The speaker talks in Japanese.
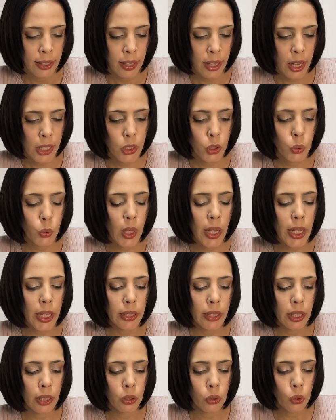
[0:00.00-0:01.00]
え
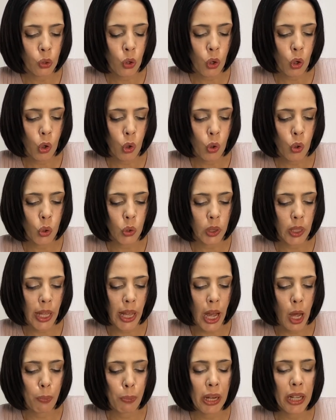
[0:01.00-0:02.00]
スウェーデンの大手
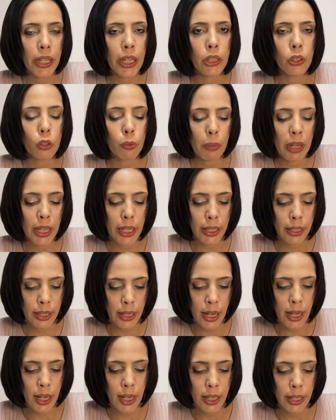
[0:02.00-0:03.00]

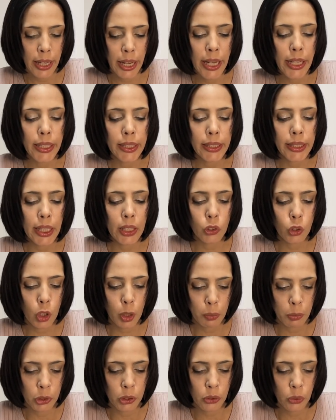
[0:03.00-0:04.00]
アパレルメーカー
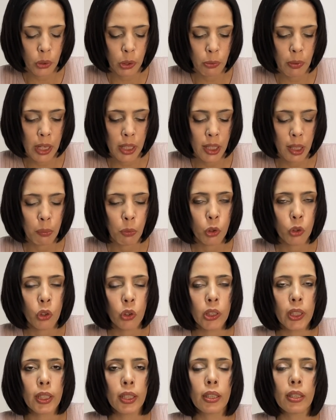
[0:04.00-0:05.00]
H&M、これ若者
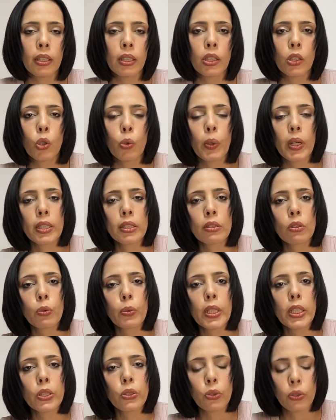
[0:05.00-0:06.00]
に人気の
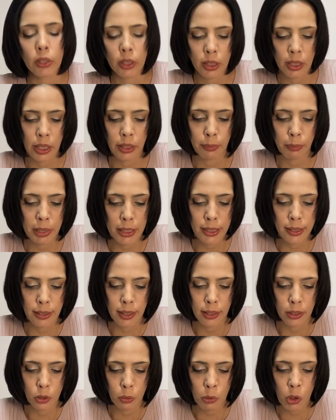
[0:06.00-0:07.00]
ファストファッションになりますけ
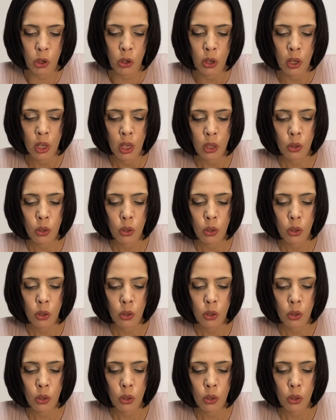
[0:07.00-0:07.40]
れども、